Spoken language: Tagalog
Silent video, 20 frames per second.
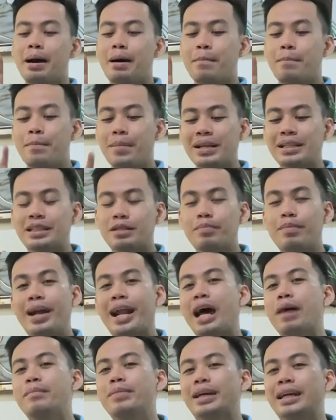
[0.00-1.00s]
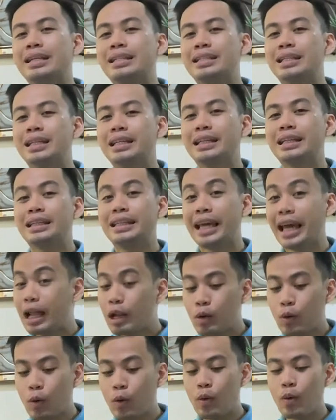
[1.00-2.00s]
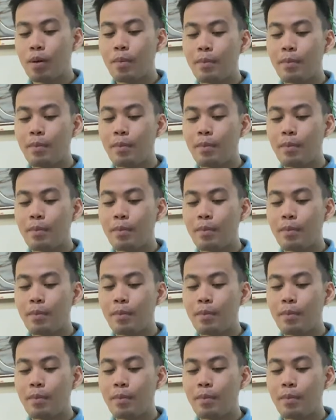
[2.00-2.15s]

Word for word: Mas marami kasing yelo,